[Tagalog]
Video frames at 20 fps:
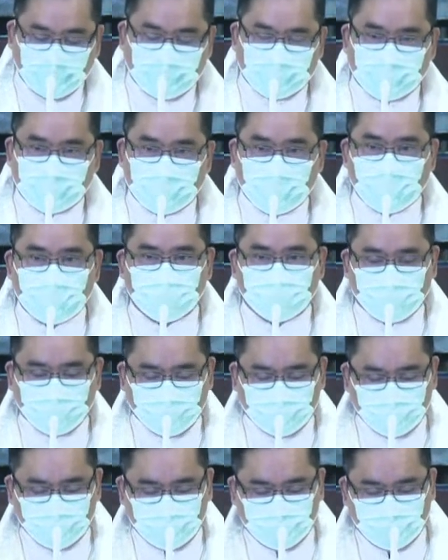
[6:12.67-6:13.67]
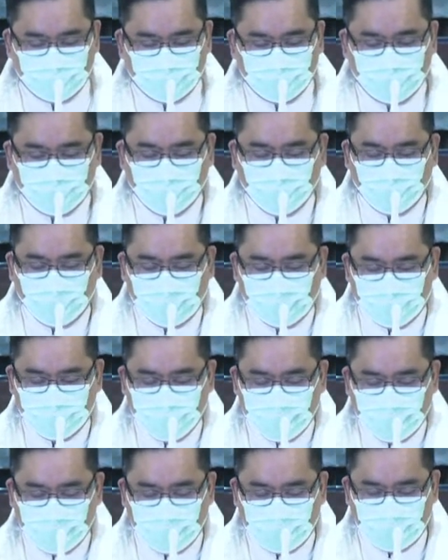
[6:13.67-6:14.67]
Nothing will
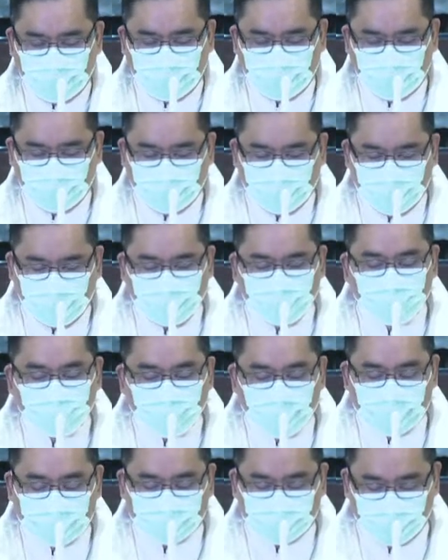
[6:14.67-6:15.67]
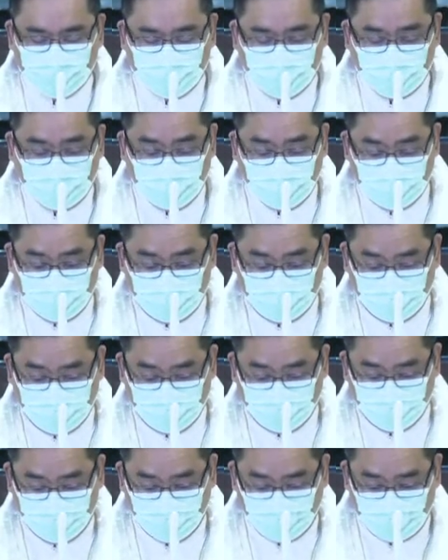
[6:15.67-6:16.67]
be impossible
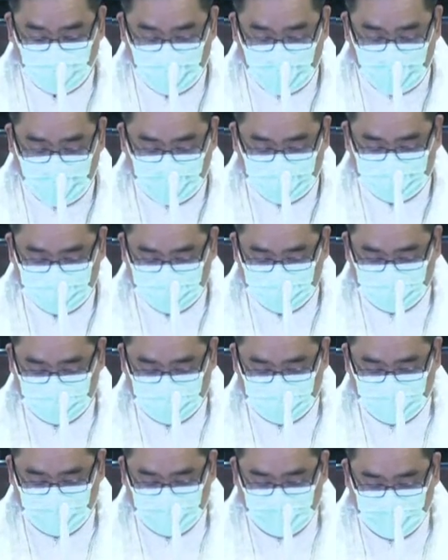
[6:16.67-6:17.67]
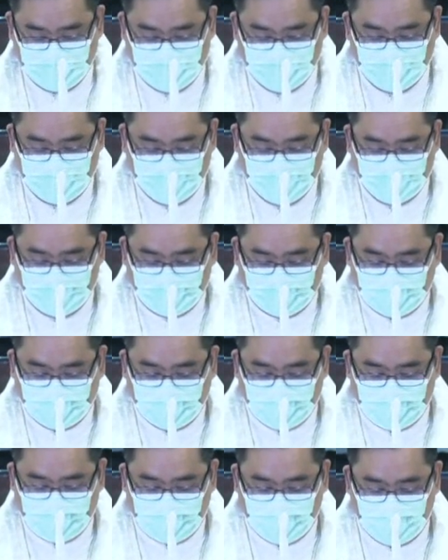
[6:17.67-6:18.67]
for God.
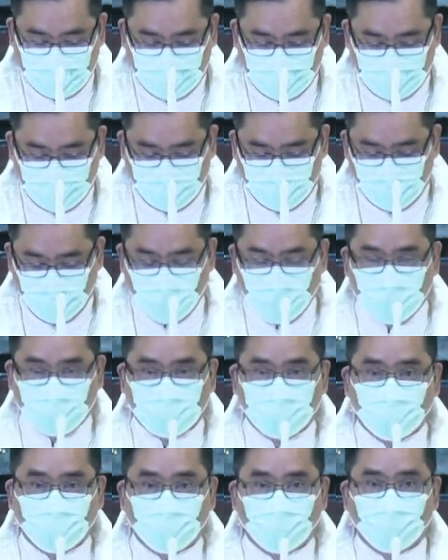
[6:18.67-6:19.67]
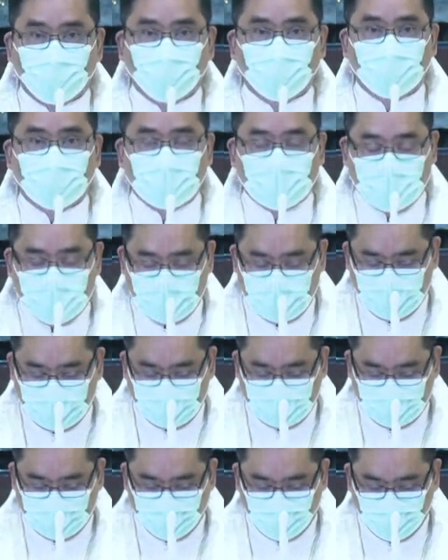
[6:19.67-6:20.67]
Kaya buong buo
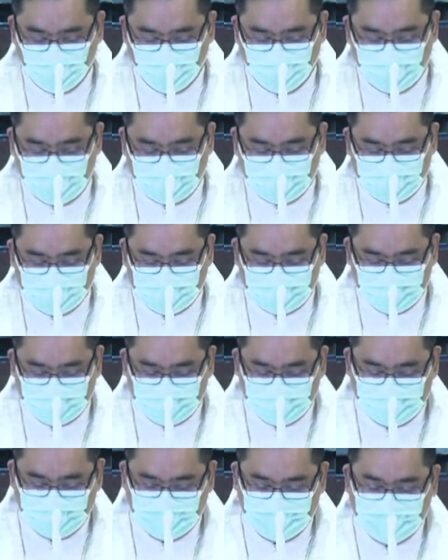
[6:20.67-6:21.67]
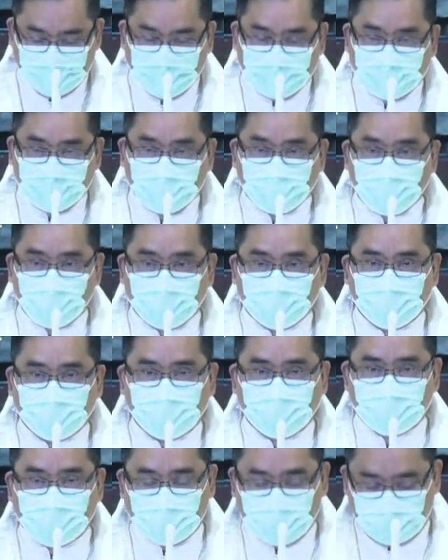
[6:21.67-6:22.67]
ang kalooban ni
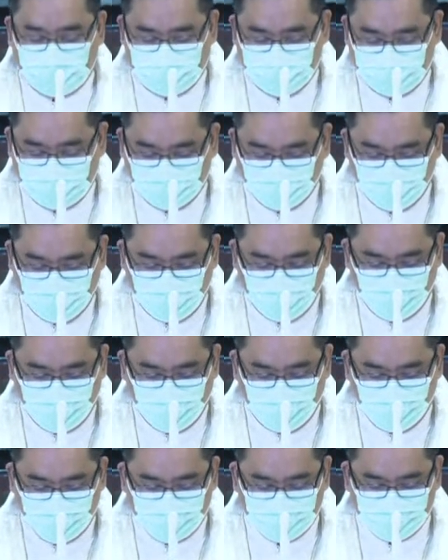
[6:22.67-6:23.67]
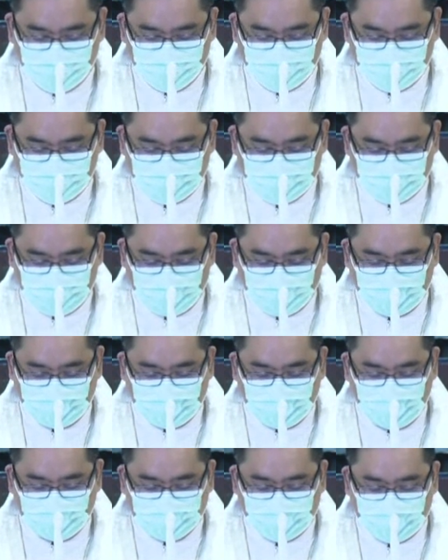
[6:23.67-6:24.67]
Maria na tumugon sa
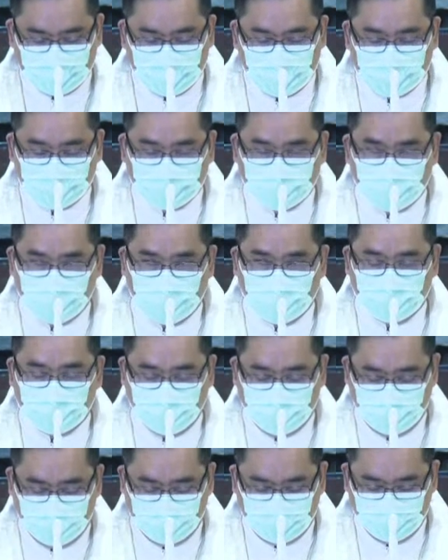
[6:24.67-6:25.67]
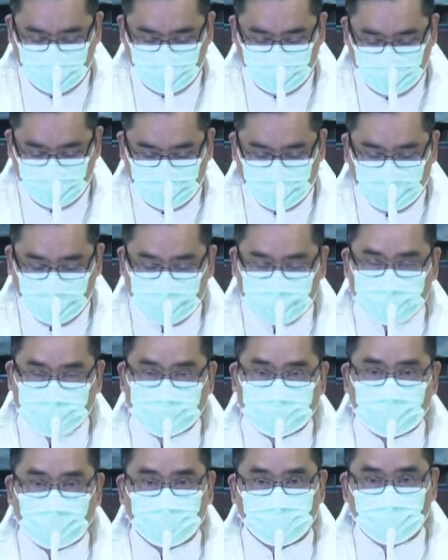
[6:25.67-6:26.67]
pananalita ng hanghel at
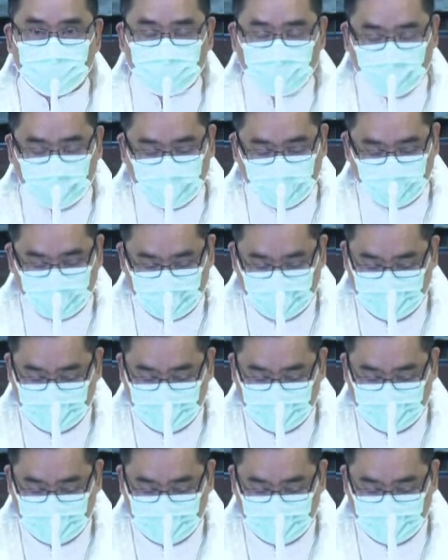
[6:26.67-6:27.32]
sabi niya,